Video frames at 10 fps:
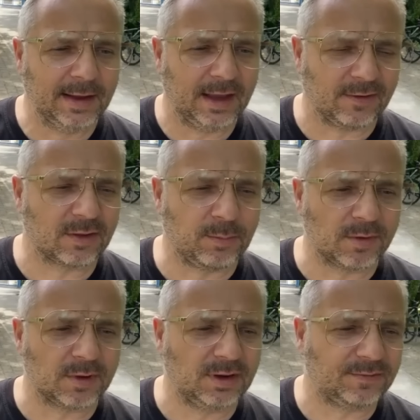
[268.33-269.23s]
Ich fand es
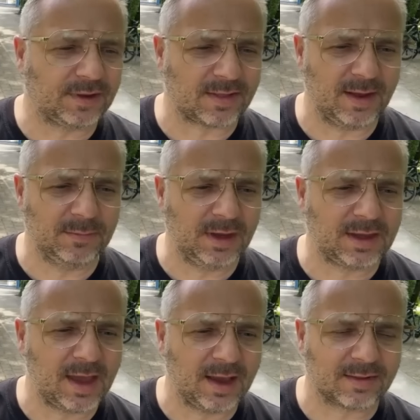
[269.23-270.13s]
positiv, dass eben nicht
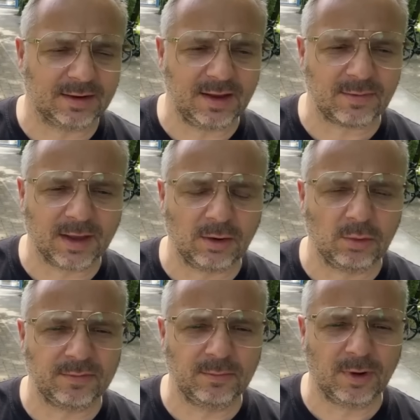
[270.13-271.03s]
gegen Hassan Ismail
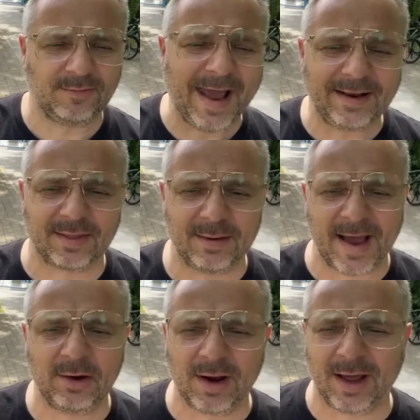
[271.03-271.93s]
gerufen wurde. Vielleicht ist dem
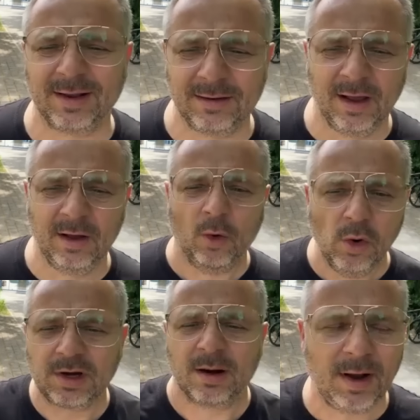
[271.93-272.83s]
einen oder anderen
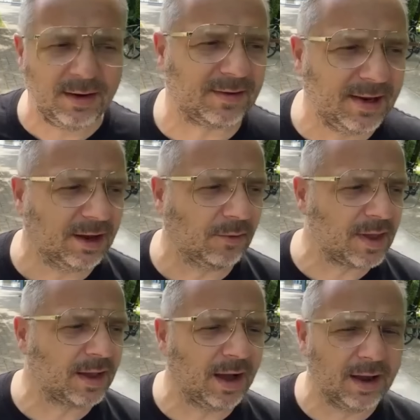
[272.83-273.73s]
Ultra mal das Licht
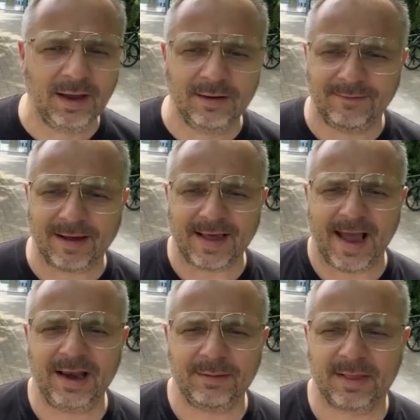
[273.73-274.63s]
aufgegangen, was
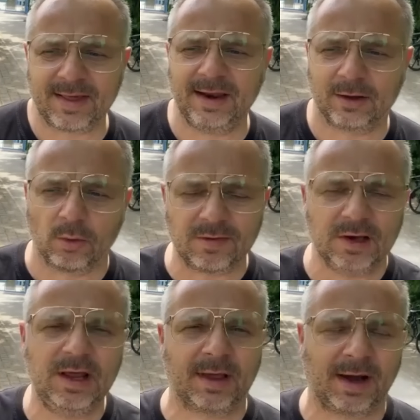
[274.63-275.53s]
eigentlich mit seiner großen
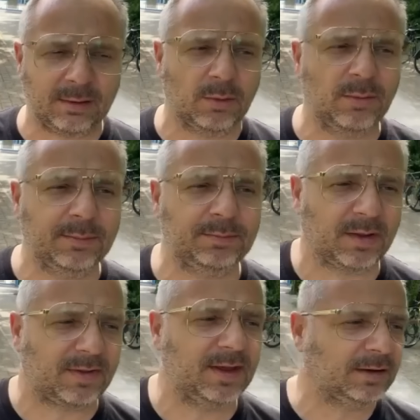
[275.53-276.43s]
Liebe gerade im Moment
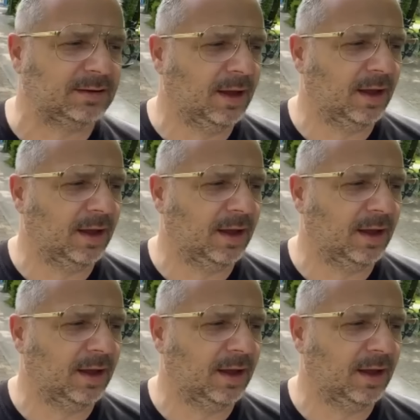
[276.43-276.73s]
passiert.